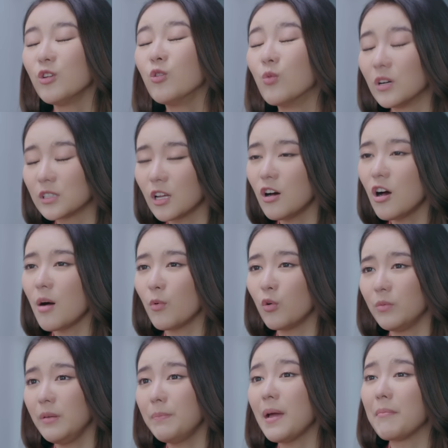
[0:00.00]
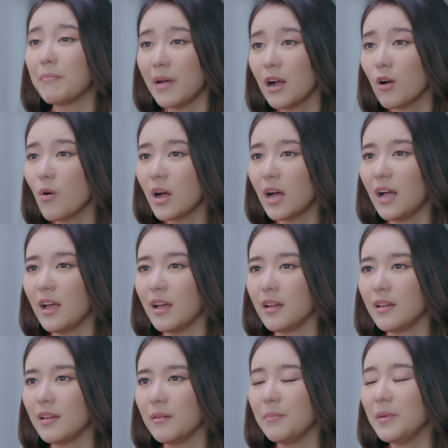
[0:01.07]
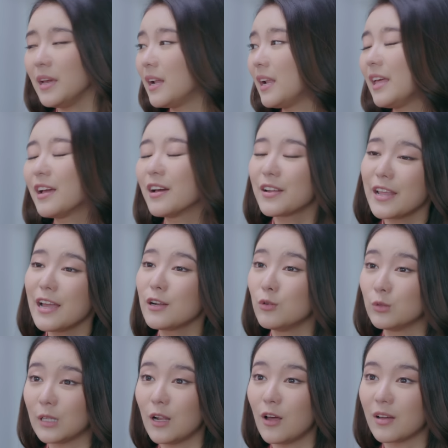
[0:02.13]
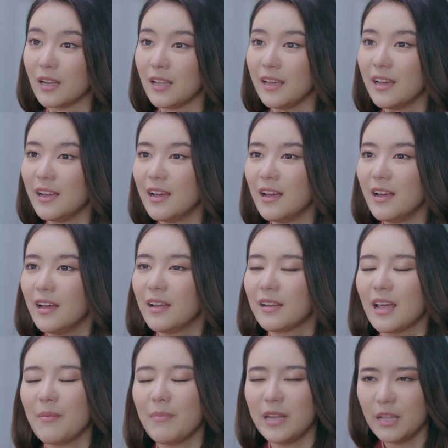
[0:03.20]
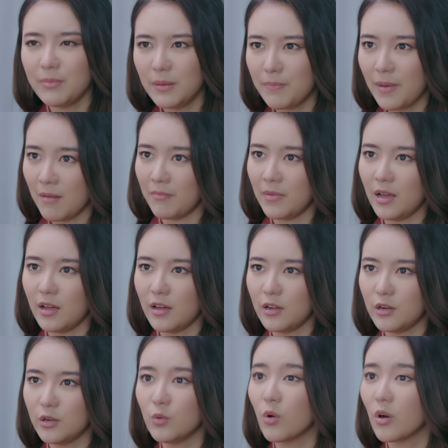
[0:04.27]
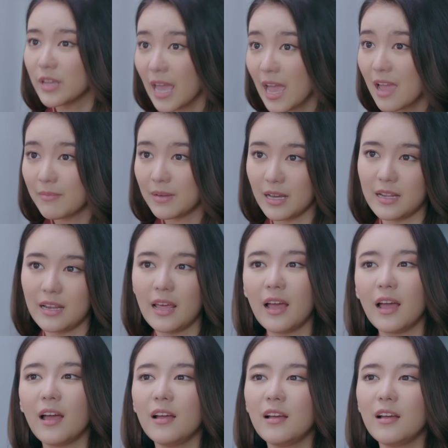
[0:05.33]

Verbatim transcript: หนูว่าต้องขอบคุณพี่แปมมากกว่าค่ะ มีอะไรก็เรียกหนูตลอดเลย ถ้าไม่ได้พี่แปมอะหนูก็แย่เหมือนกันนะ